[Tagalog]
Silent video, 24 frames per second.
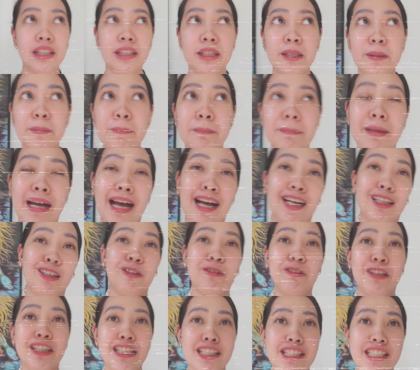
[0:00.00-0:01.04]
Welcome back
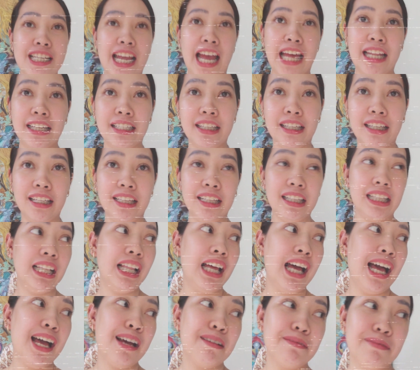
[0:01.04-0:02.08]
to our channel,
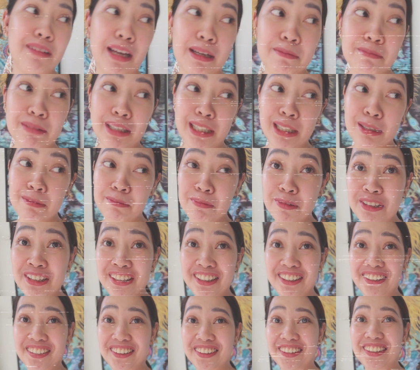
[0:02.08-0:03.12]
Family
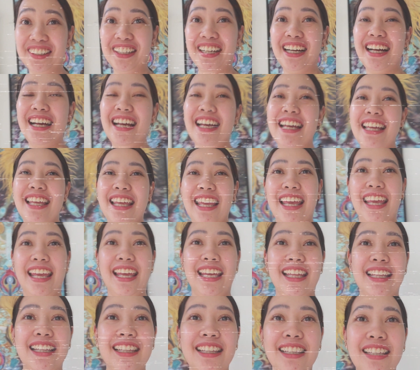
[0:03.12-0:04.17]
Mundo.
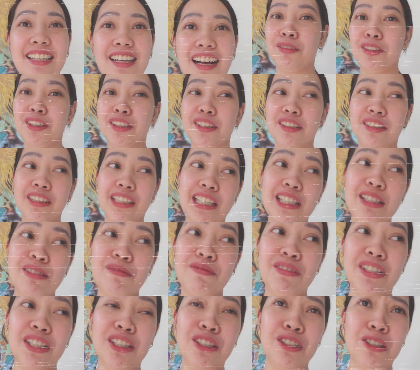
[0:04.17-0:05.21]
And for today's
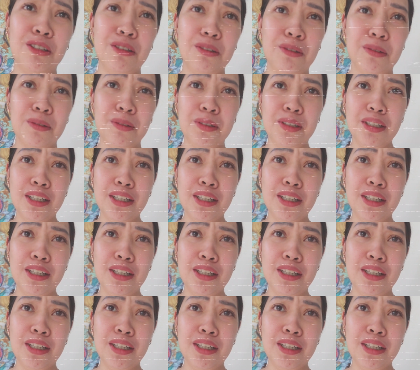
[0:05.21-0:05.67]
video,